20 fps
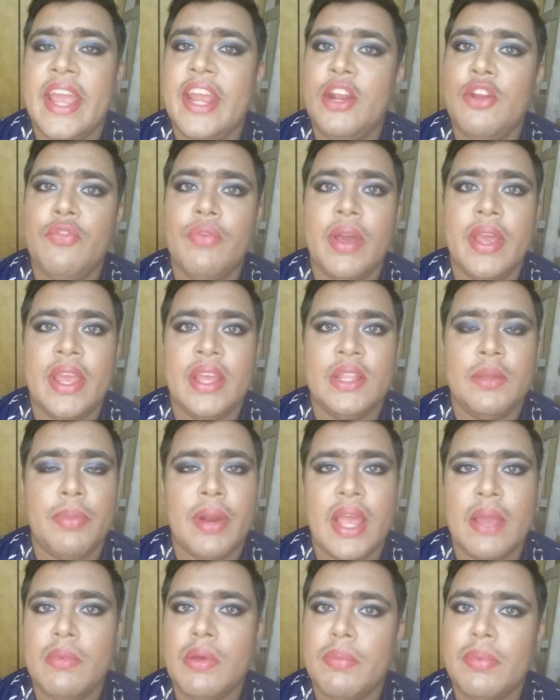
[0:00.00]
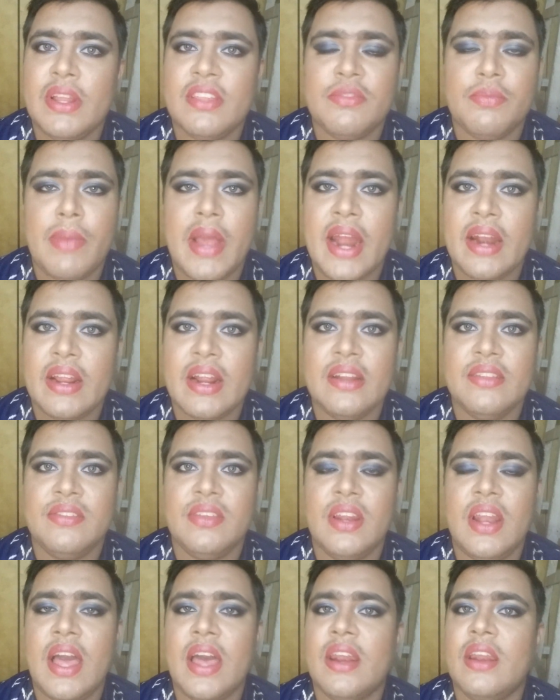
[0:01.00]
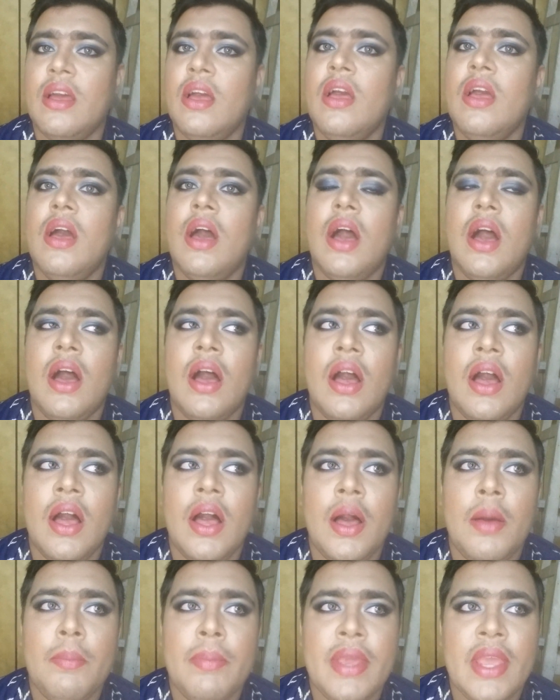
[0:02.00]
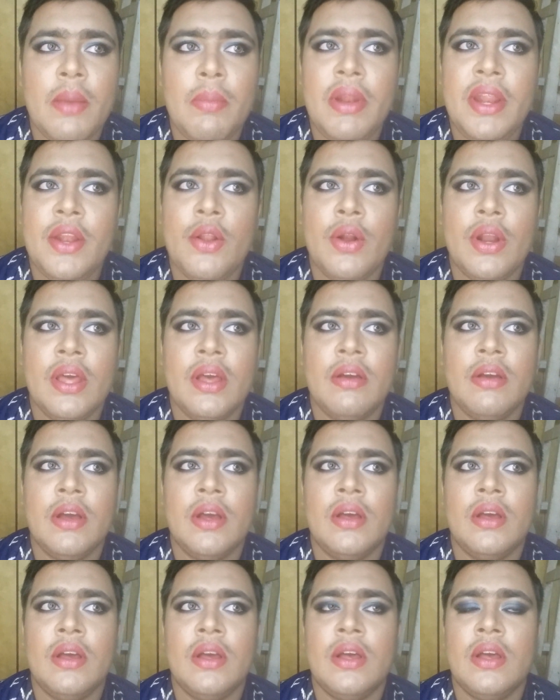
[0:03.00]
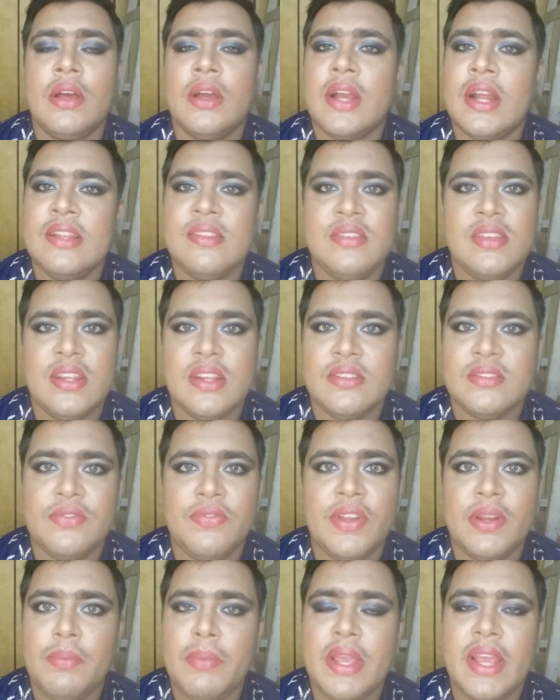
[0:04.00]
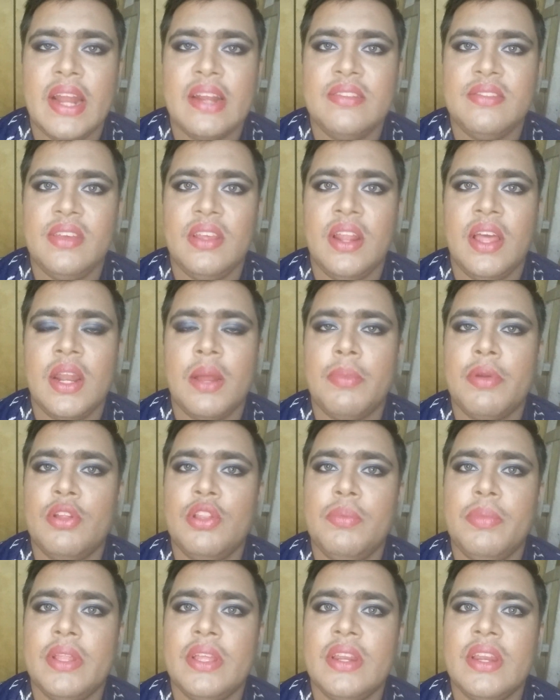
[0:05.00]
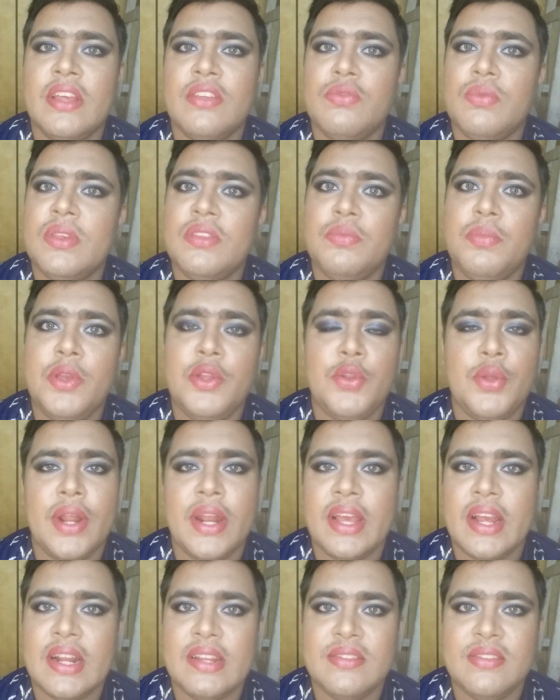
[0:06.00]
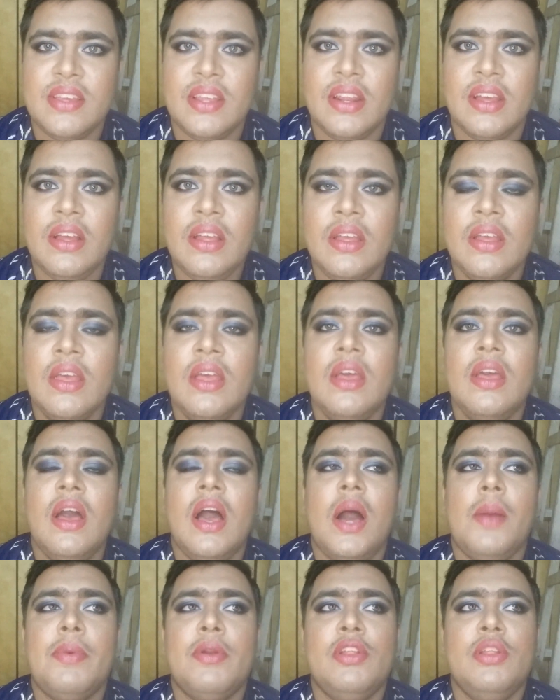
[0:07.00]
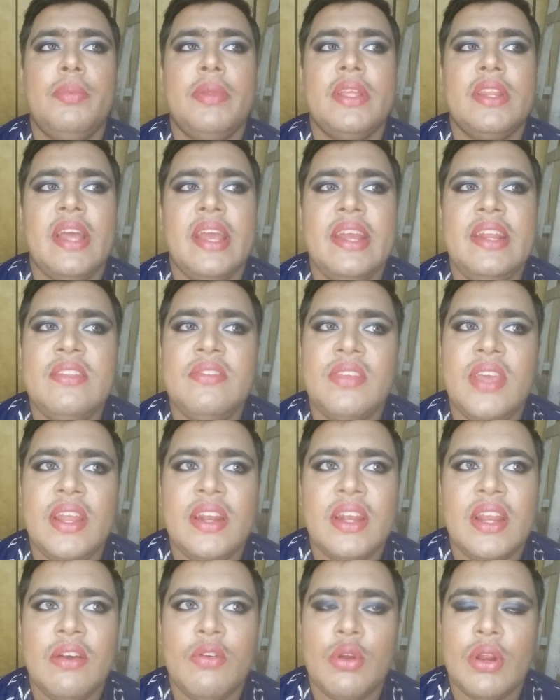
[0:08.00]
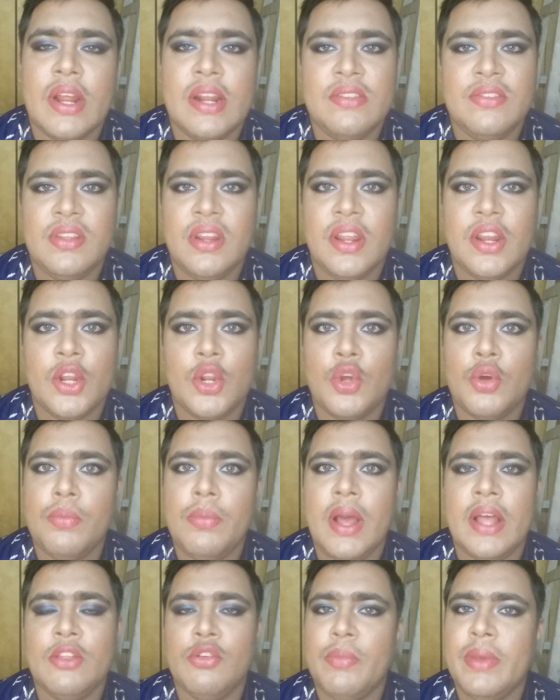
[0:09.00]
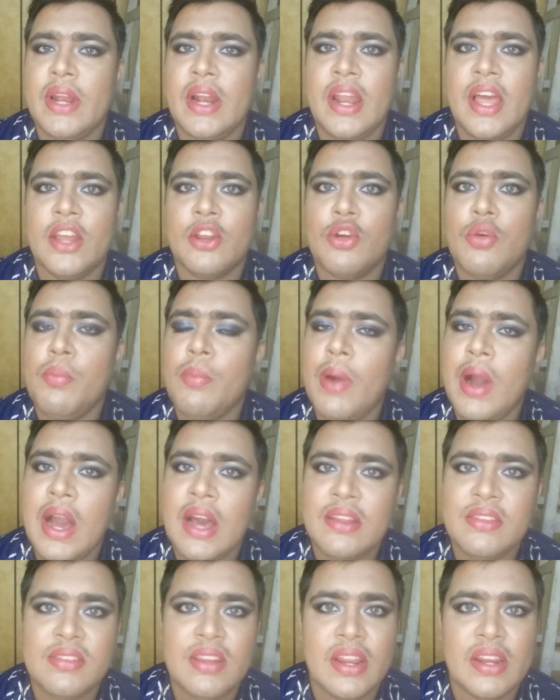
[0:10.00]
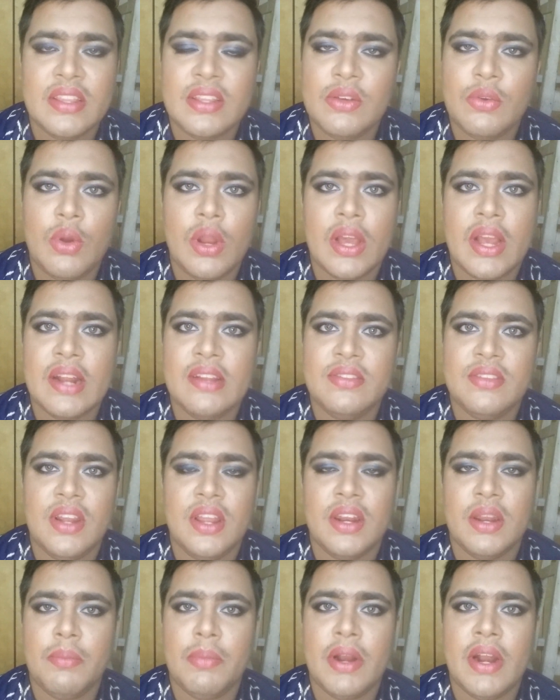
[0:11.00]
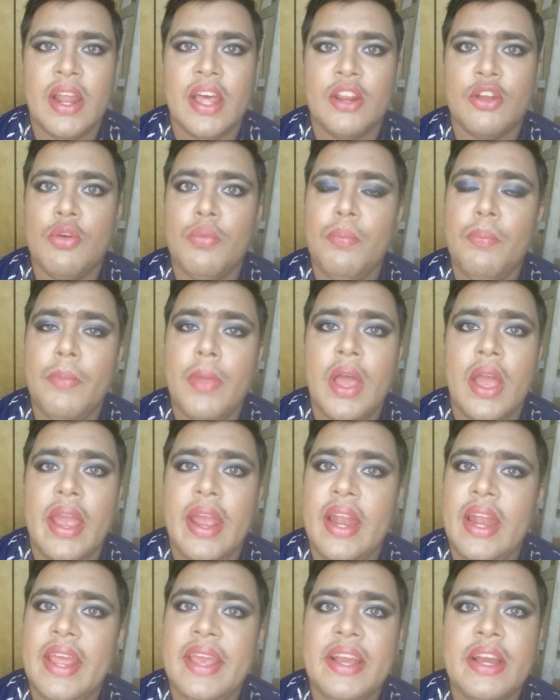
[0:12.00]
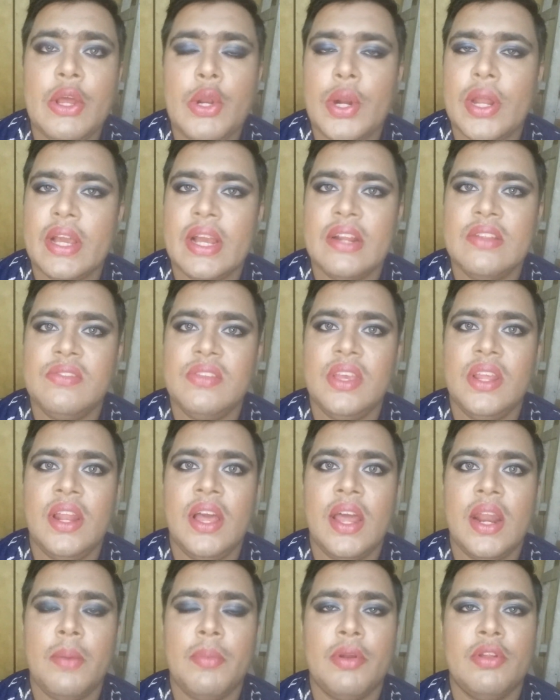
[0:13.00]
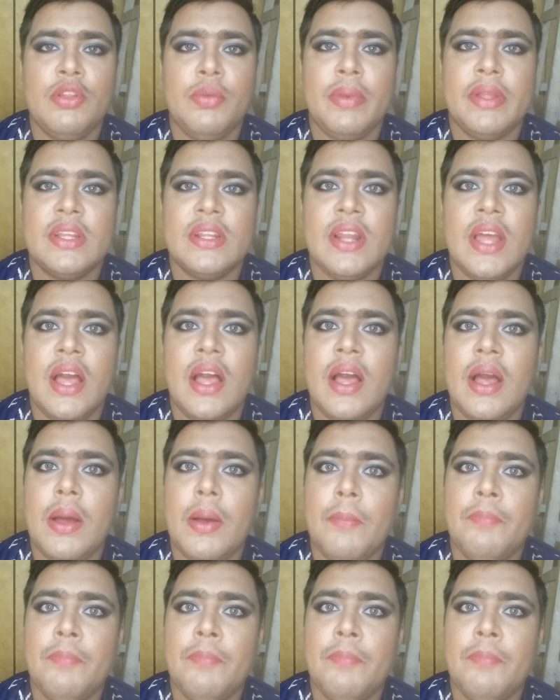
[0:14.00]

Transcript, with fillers: நைன் டு ஃபைவ் அந்த ப்ரைமர் ப்ளஸ் மேட் கன்சீலர் மேப்ளினோட கன்சீலர் ஸ்விட்மி கன்சீலர் அப்புறம் வந்து பார்த்திங்கன்னா ஸ்விஸ் பியூட்டியோட கன்சீலர் அப்புறம் வந்து பார்த்திங்கன்னா இன்சைட்டில் ஒரு கன்சீலர் இருக்கும் அதுவுமே நல்லாயிருக்கும் மார்ஸில் இருந்து உள்ள கன்சீலர் ரொம்ப நல்லாயிருக்கும் எல்ஏகோலோட கன்சீலர் அப்புறம் வந்து பார்த்திங்கன்னா